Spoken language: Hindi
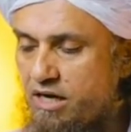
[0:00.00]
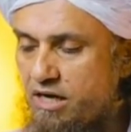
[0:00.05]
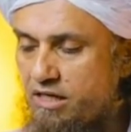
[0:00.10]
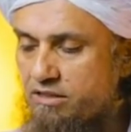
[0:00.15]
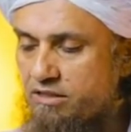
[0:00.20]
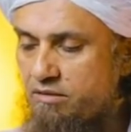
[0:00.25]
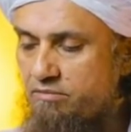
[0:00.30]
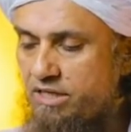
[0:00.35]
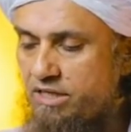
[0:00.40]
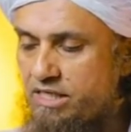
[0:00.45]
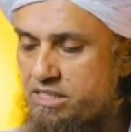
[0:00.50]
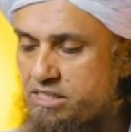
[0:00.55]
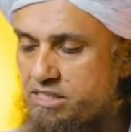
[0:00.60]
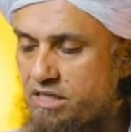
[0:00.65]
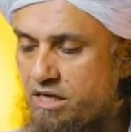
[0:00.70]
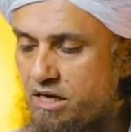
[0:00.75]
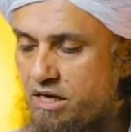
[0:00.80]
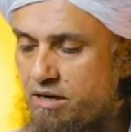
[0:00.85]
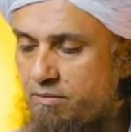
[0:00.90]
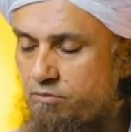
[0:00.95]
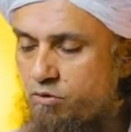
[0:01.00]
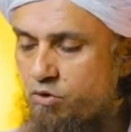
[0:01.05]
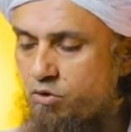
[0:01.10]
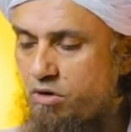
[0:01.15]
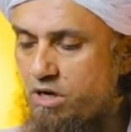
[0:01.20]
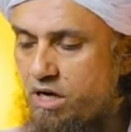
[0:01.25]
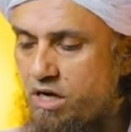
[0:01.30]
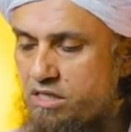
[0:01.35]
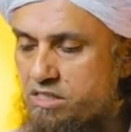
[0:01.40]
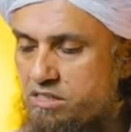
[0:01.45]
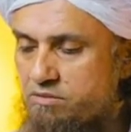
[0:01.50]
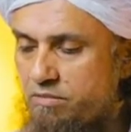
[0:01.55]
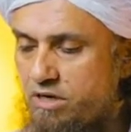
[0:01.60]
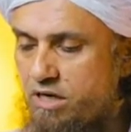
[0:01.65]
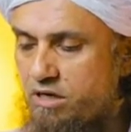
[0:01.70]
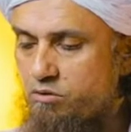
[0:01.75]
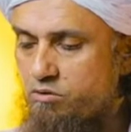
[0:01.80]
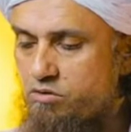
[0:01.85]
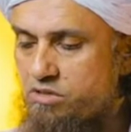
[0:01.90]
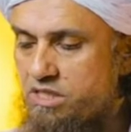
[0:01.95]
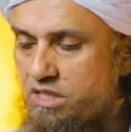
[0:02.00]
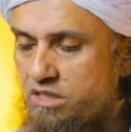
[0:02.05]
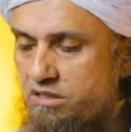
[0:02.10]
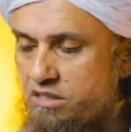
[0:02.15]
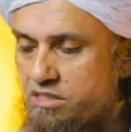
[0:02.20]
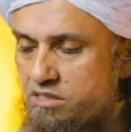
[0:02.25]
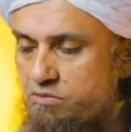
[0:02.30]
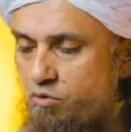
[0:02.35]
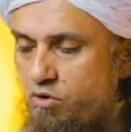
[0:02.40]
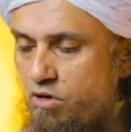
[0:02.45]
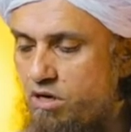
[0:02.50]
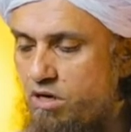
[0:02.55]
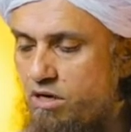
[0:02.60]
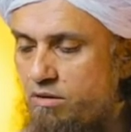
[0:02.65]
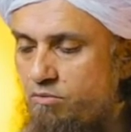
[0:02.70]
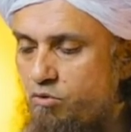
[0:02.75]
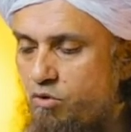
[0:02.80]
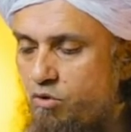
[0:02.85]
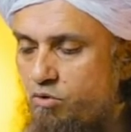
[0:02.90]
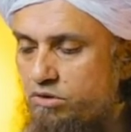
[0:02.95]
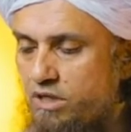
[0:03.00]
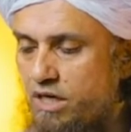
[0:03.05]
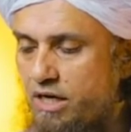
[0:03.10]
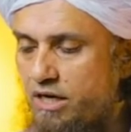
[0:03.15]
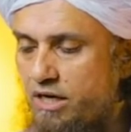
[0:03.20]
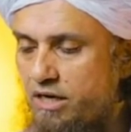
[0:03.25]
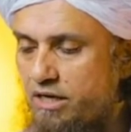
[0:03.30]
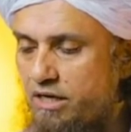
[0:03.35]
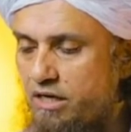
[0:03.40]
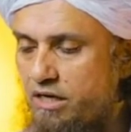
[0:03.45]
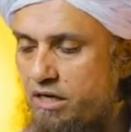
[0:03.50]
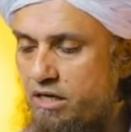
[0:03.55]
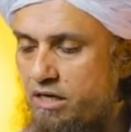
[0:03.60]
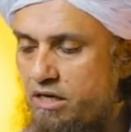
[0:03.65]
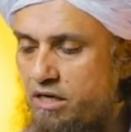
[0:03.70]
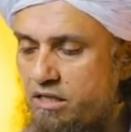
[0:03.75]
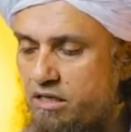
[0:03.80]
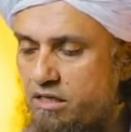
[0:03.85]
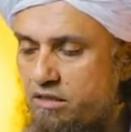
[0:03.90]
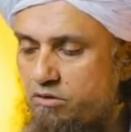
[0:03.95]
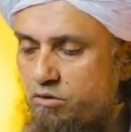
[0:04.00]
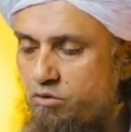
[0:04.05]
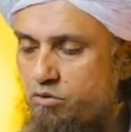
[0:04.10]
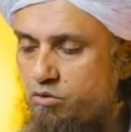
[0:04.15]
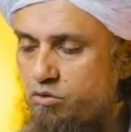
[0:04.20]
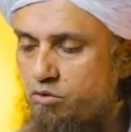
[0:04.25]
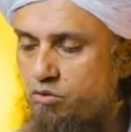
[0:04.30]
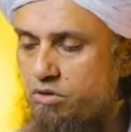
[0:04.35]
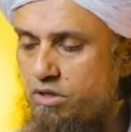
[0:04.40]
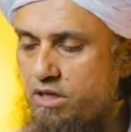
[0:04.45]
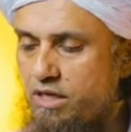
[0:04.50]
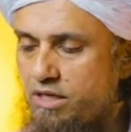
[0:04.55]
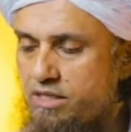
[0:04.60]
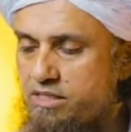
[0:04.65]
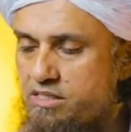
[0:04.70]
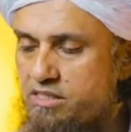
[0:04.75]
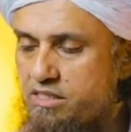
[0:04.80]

आदम सलाम को आसमानों से दस मुहर्रम को उतारा गया हजरत नूह